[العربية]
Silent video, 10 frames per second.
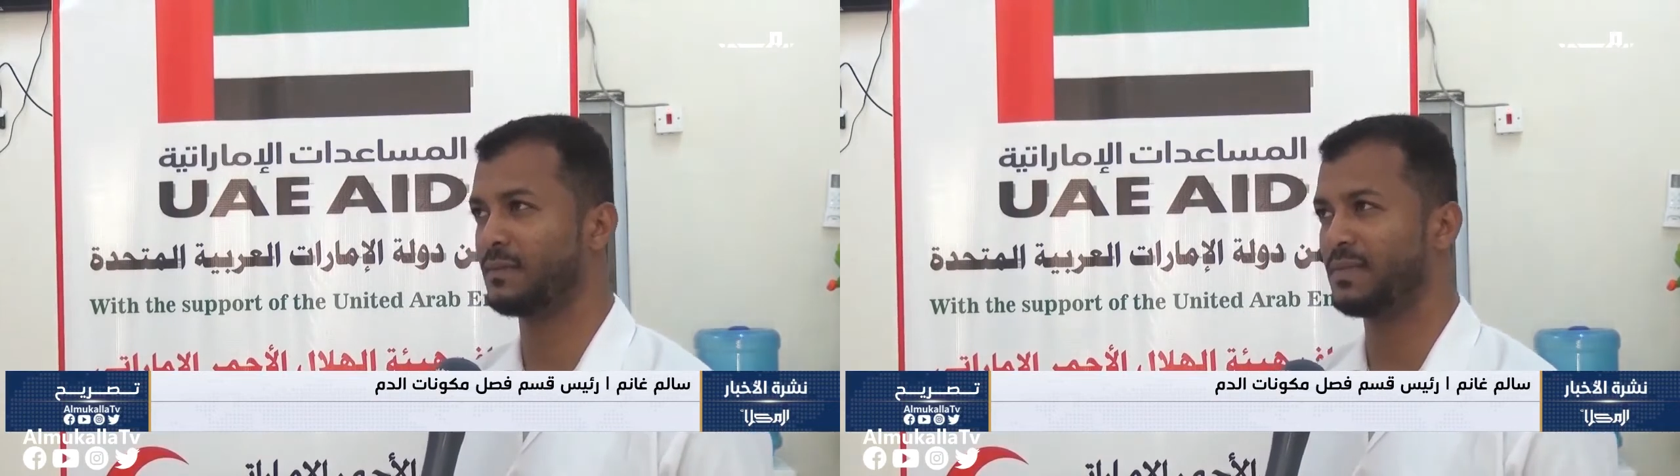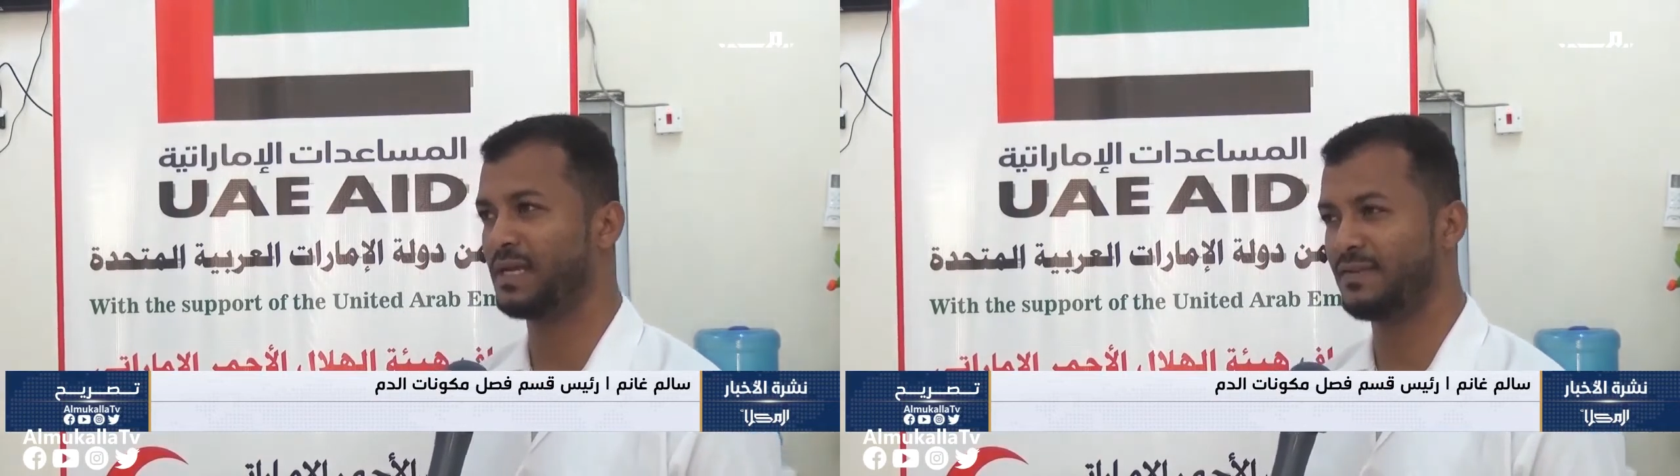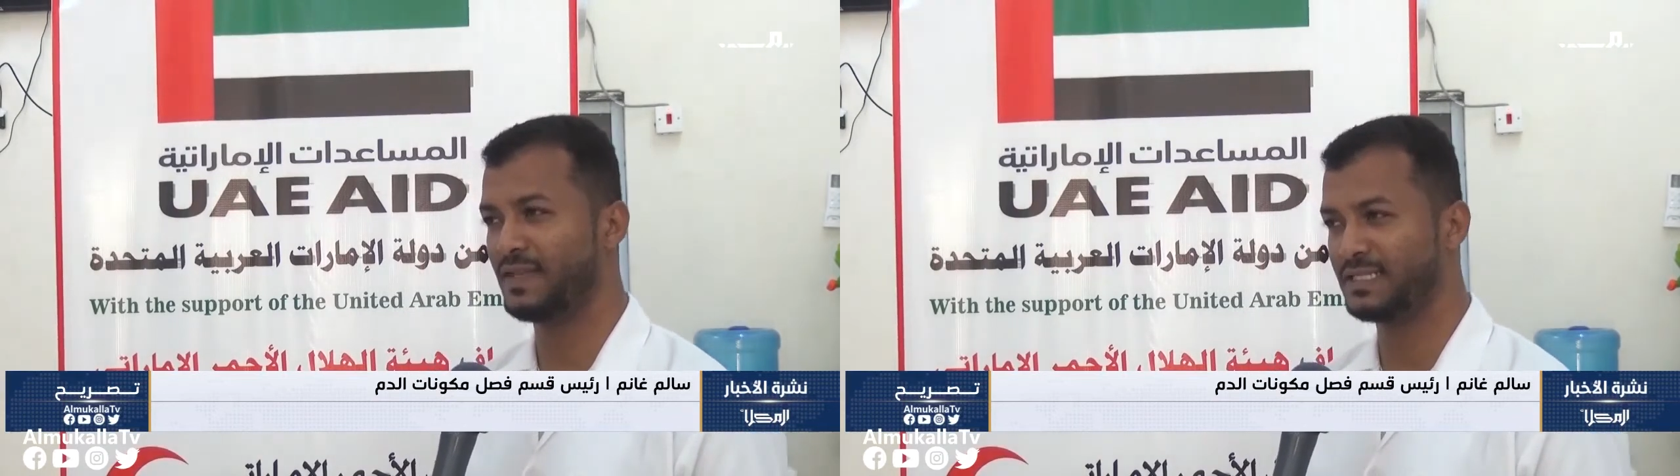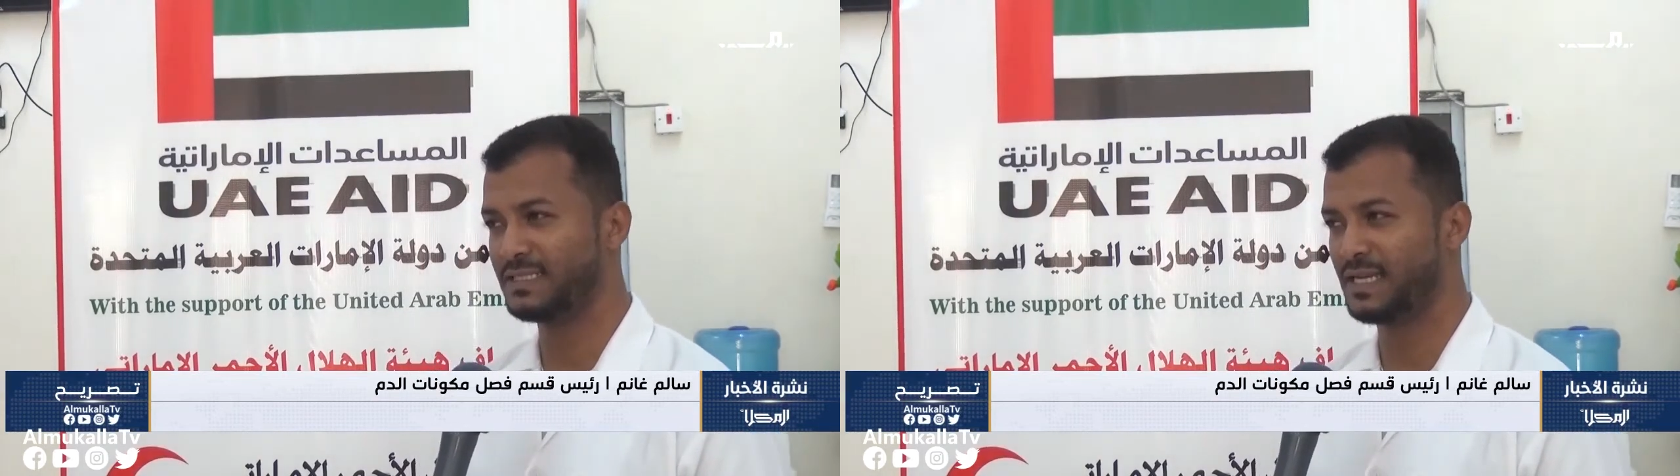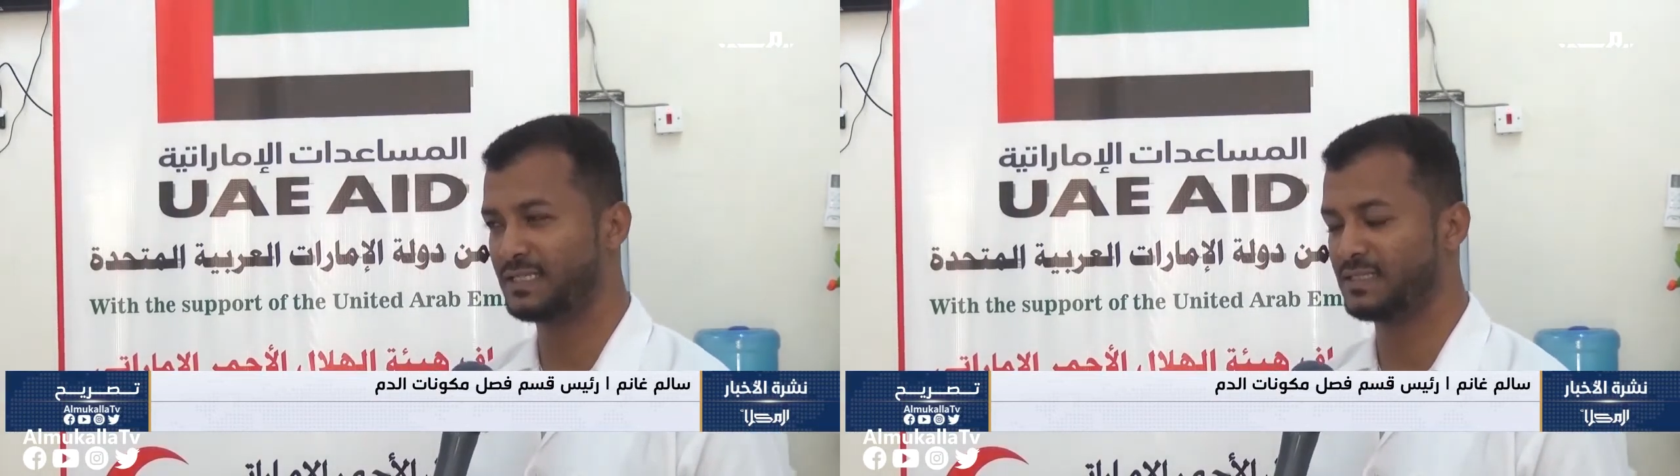من حيث
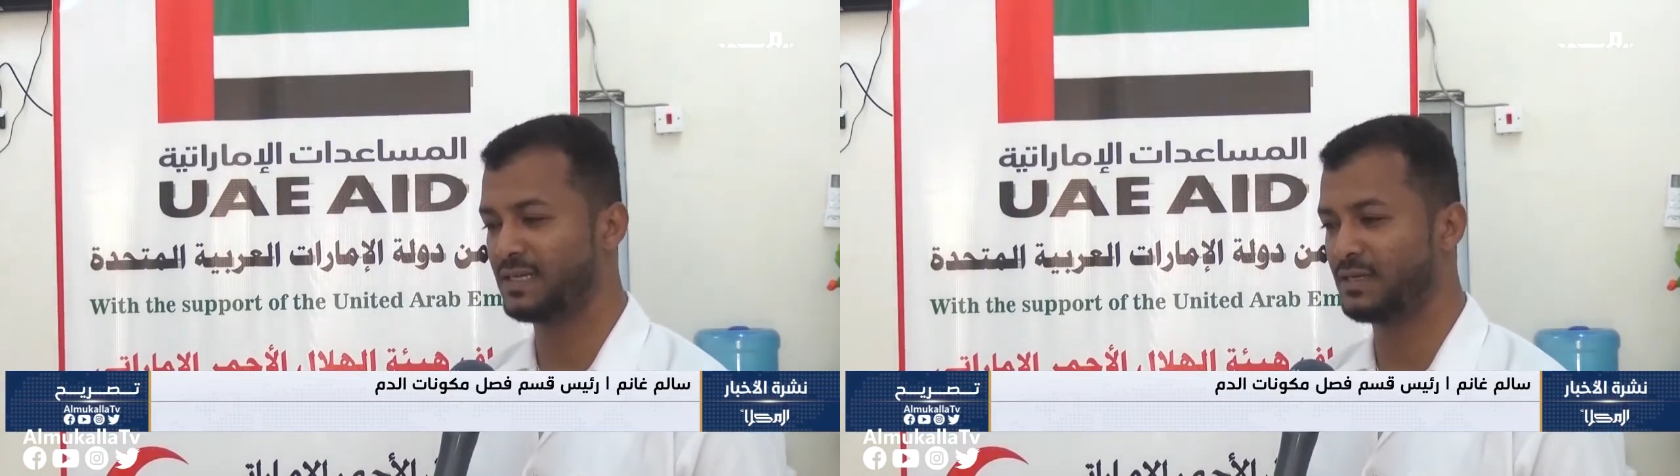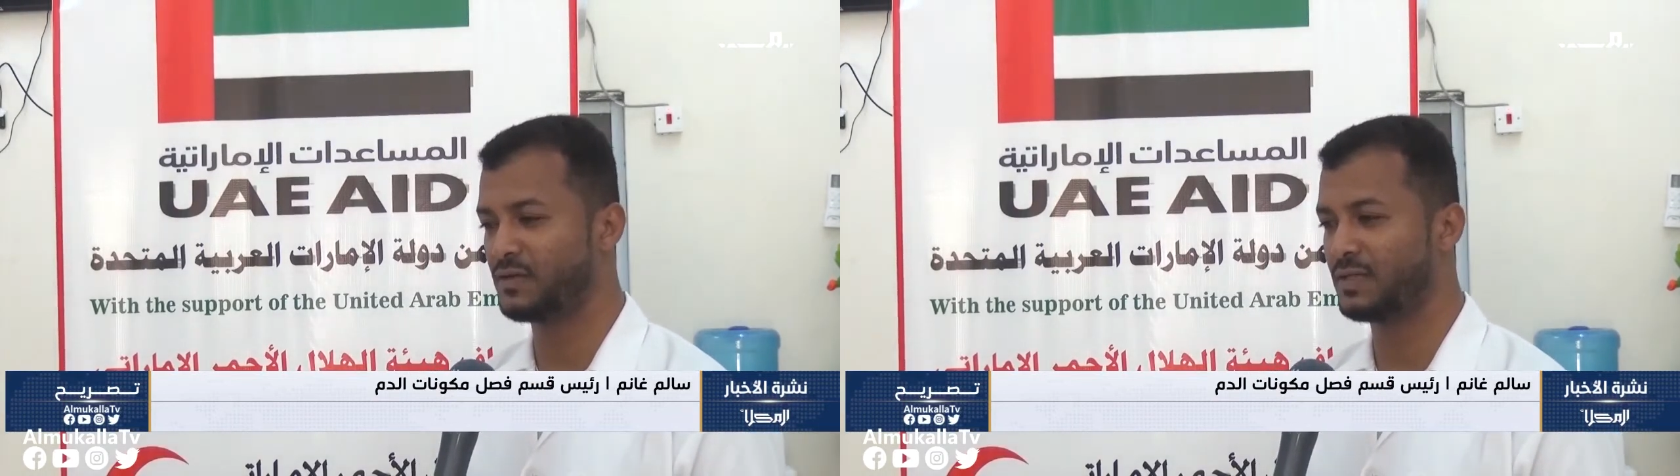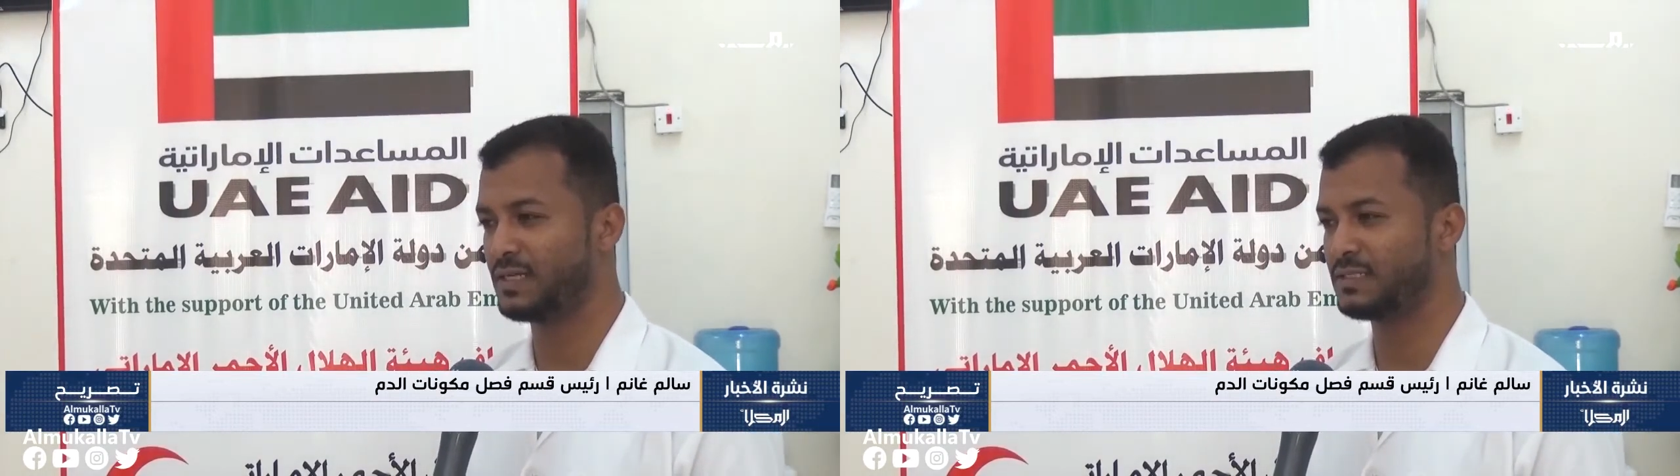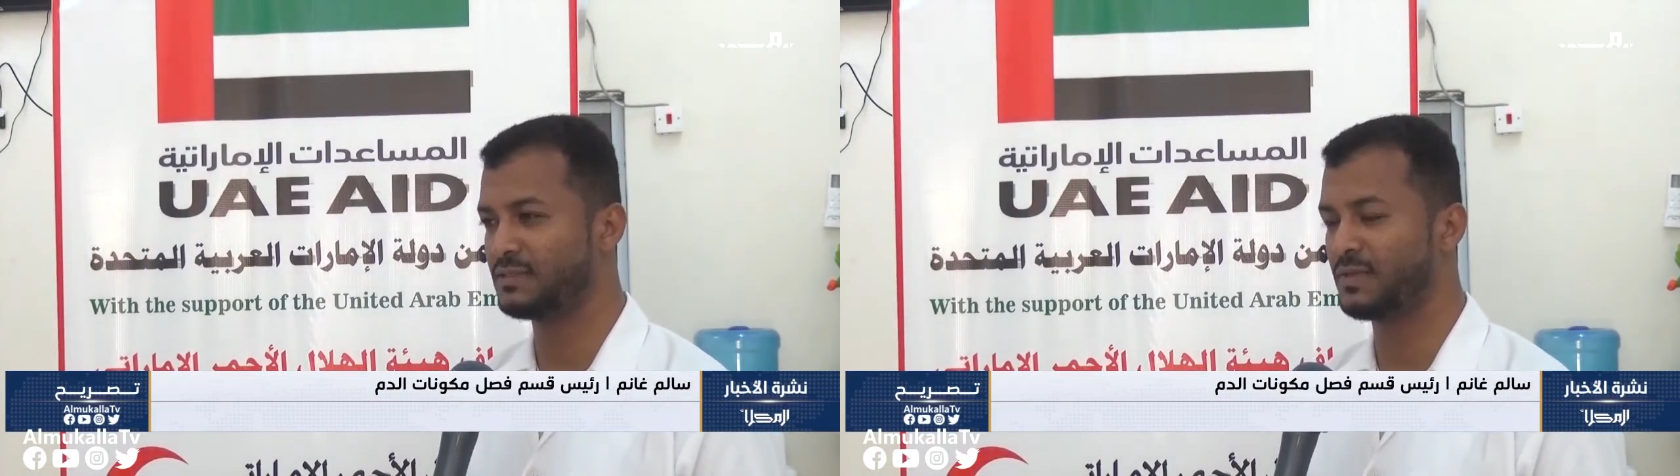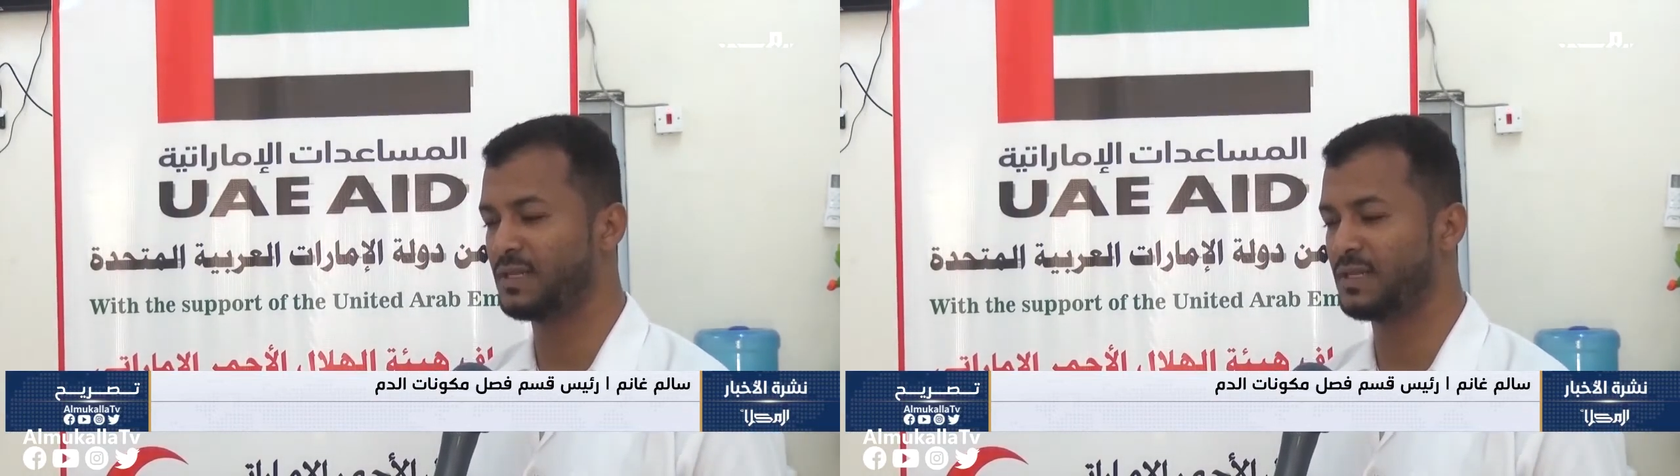الانتاج يعني كنا ننتج